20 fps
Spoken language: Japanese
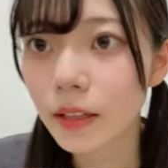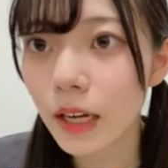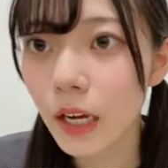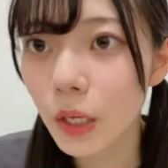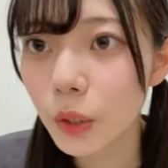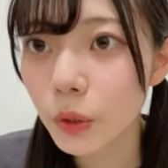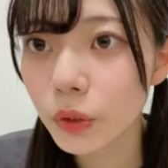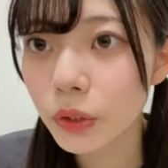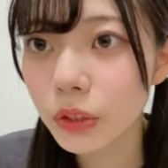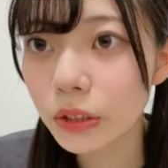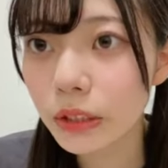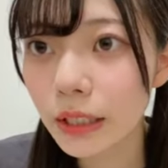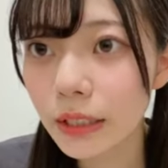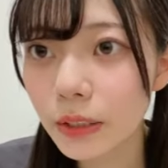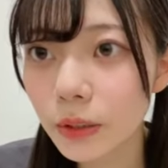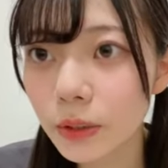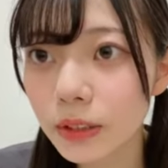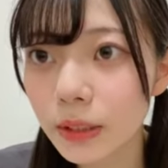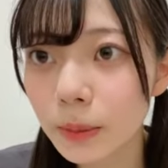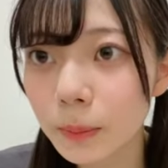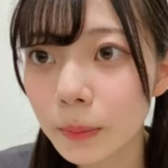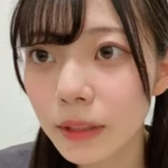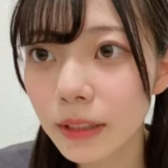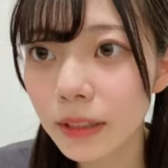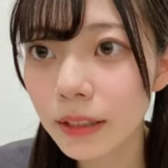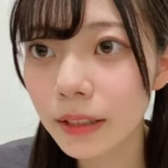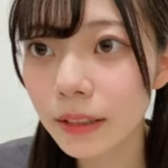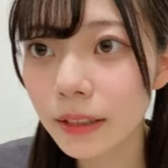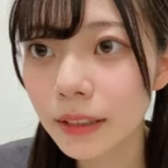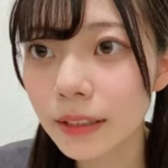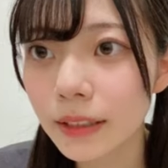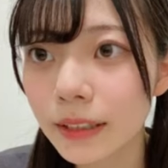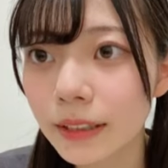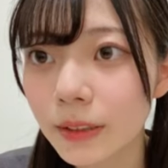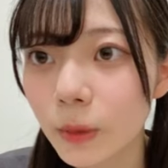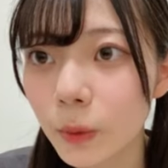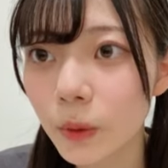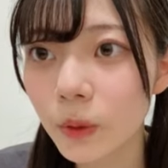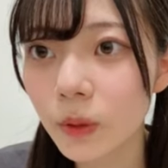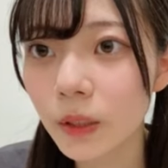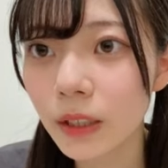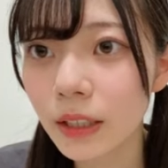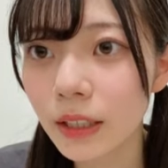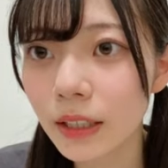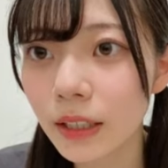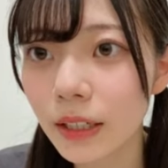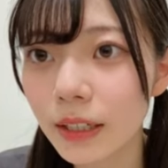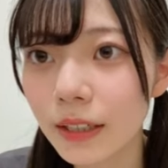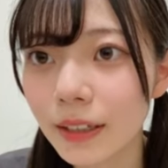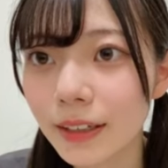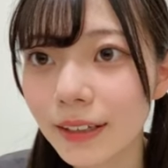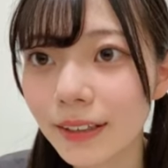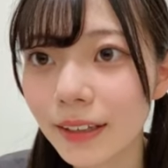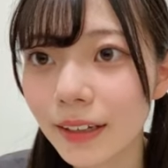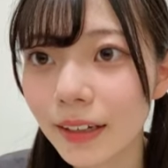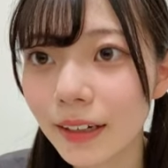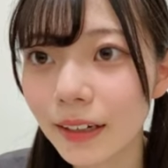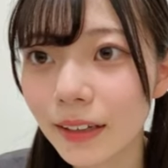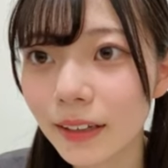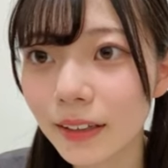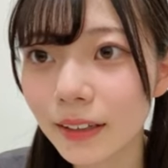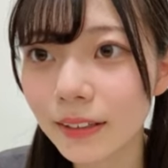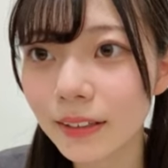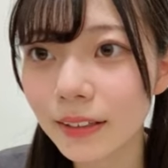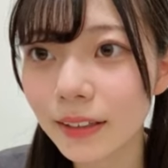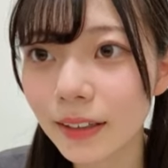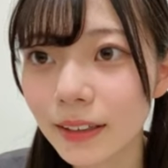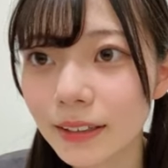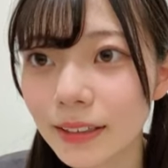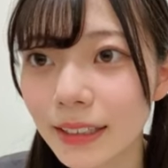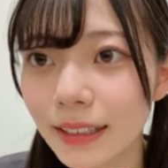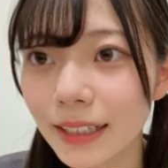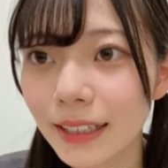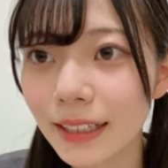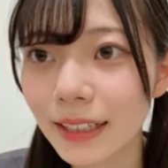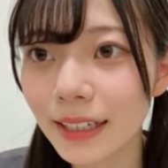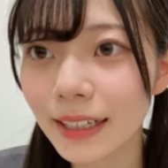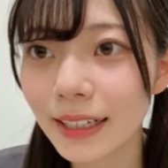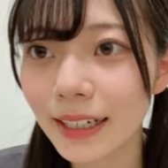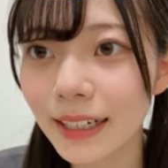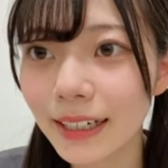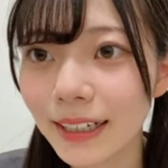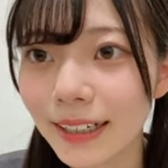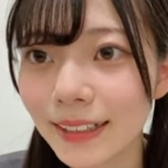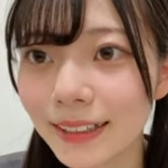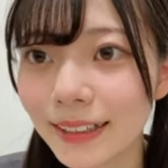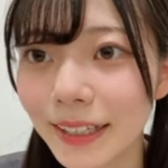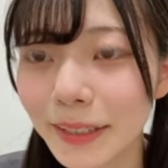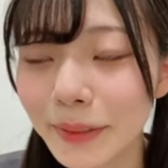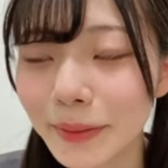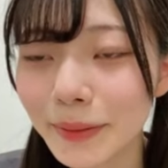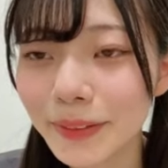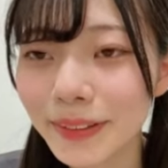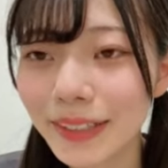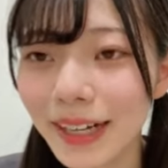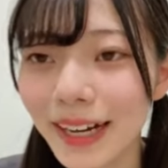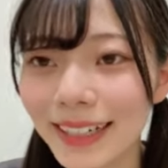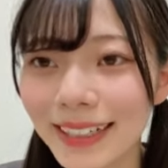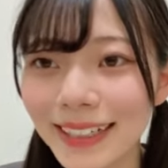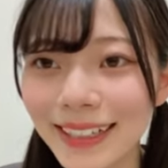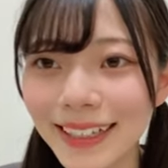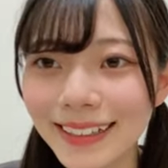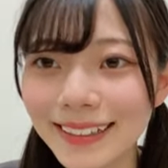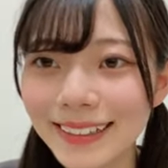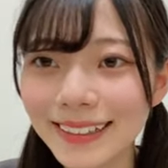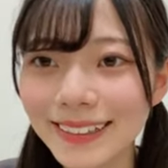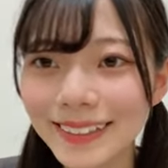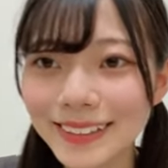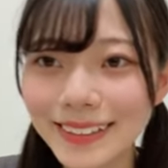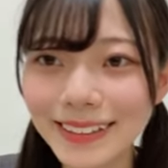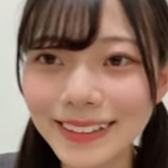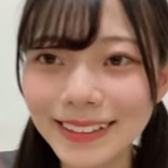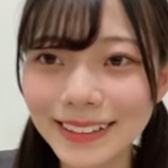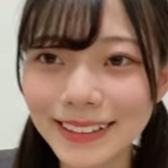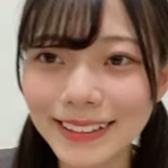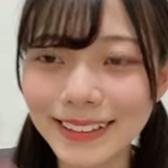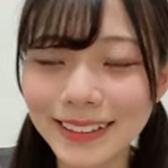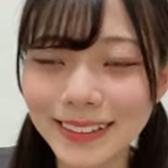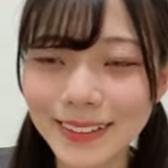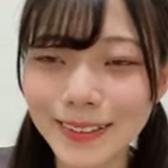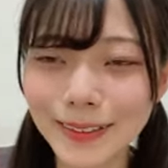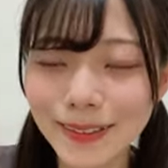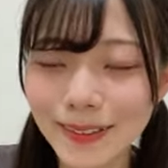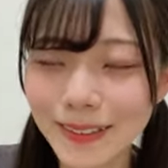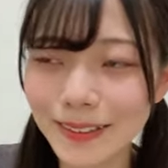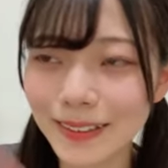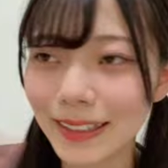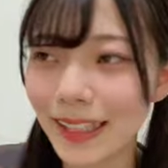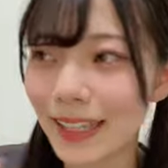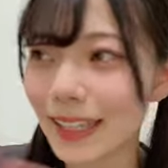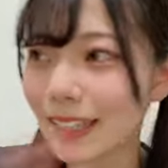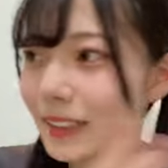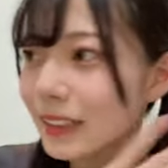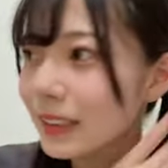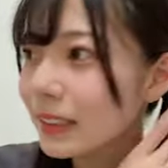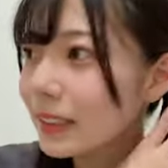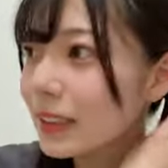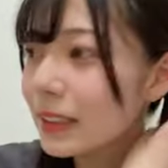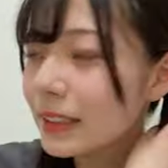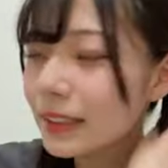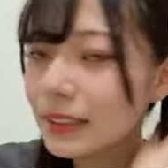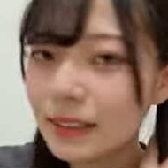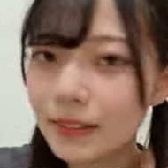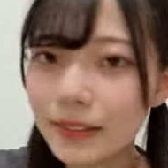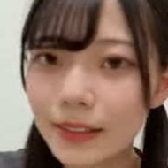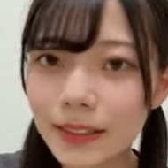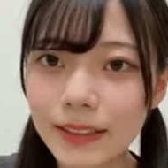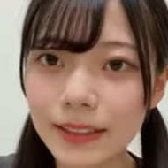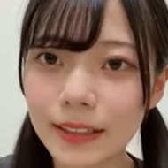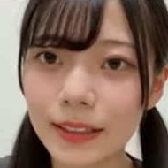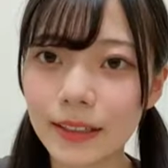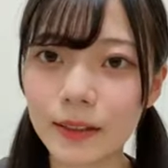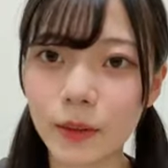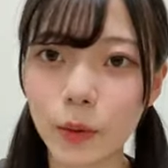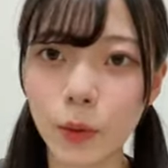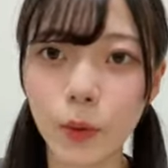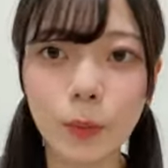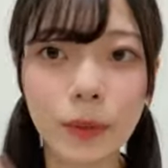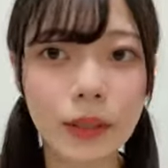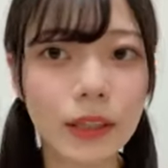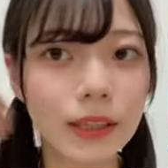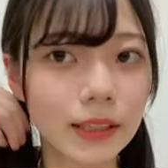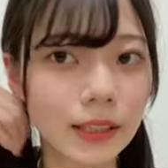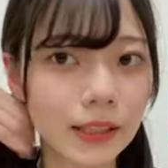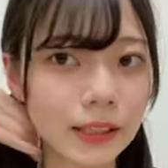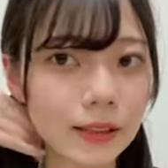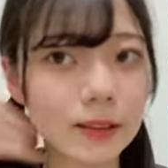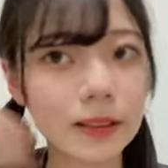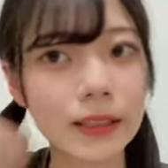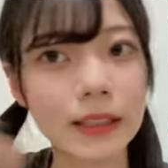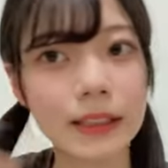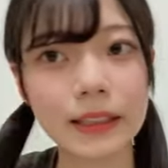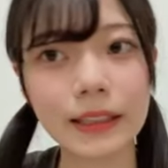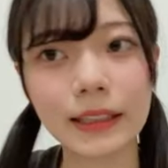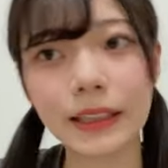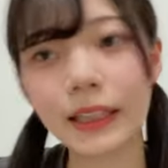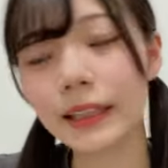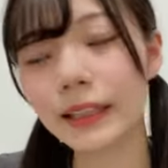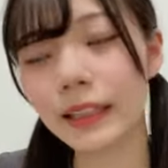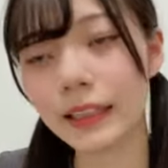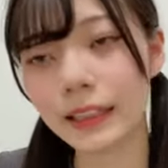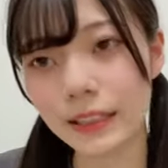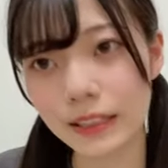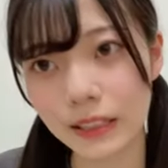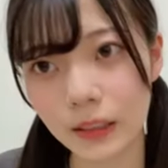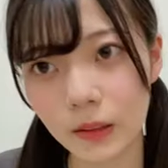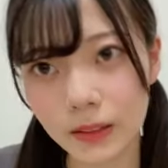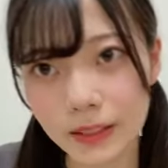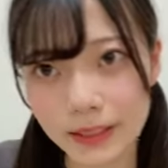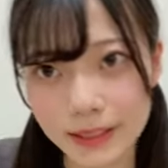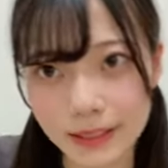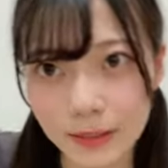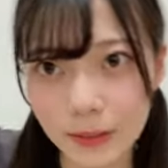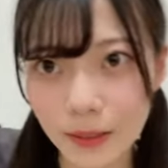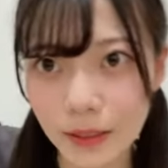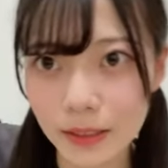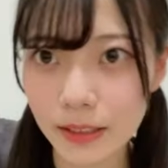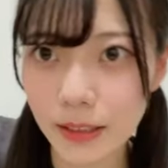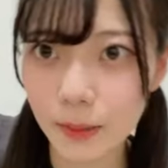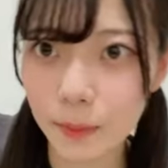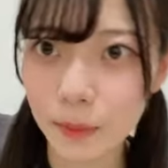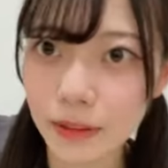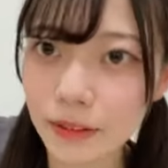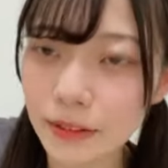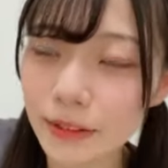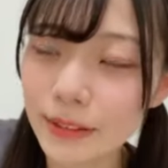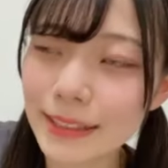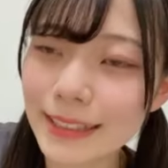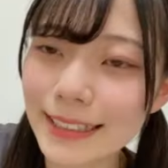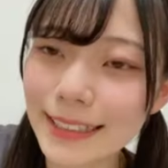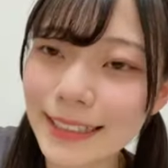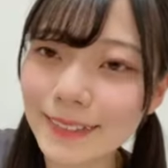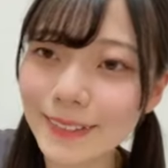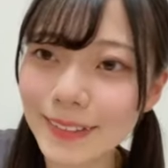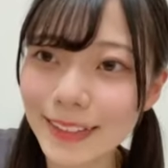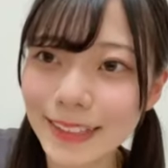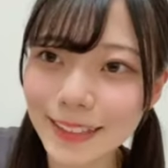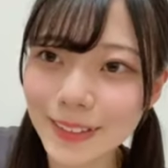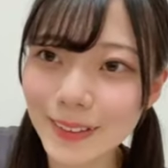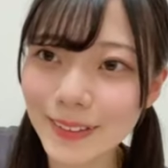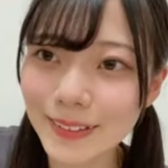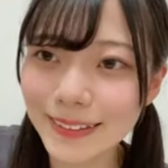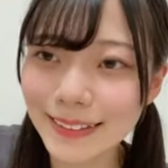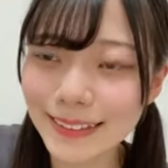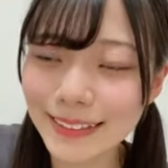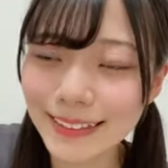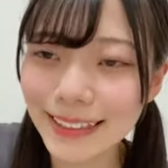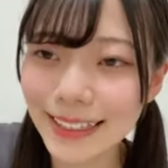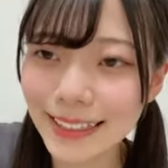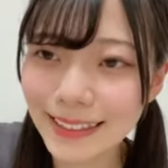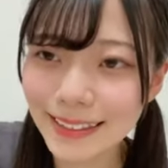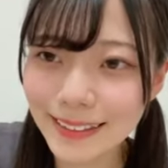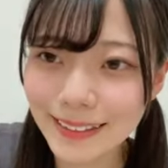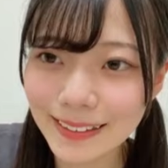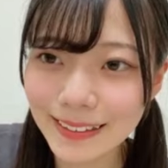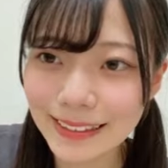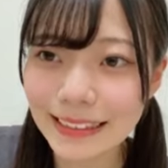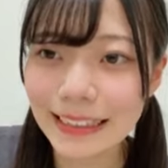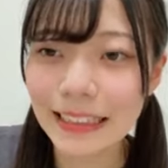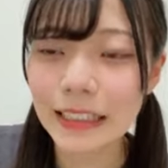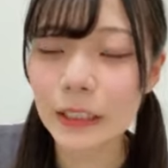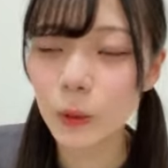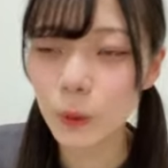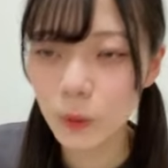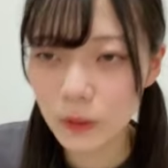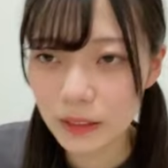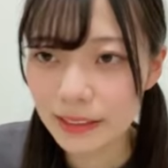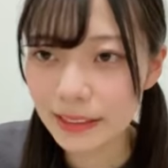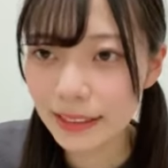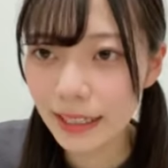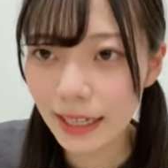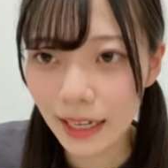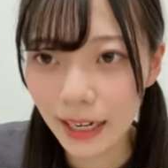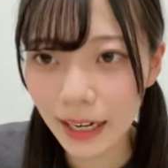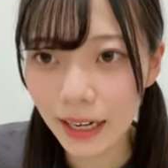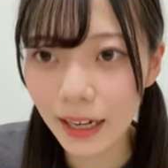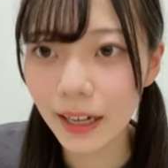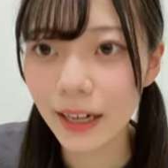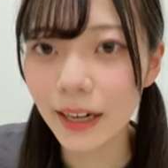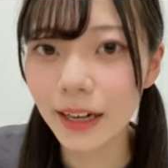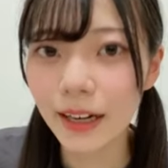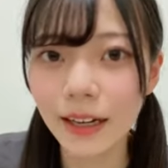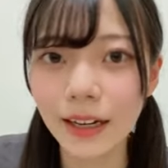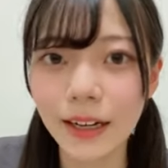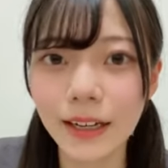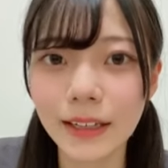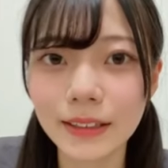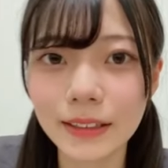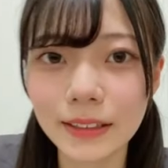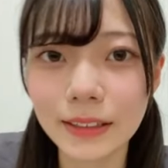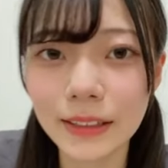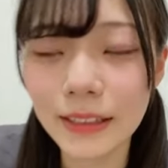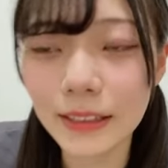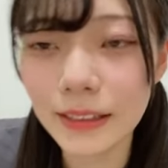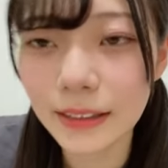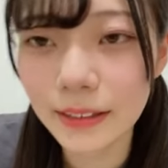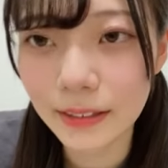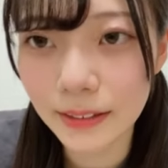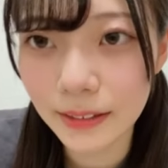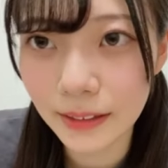握手会と写メ会叩き会旗叩き会買ったよありがとうそう今日のね一時受付は今日までだったのだったんですけど二次受付もあるのでぜひ私のツイッター、ね、ツイッターに、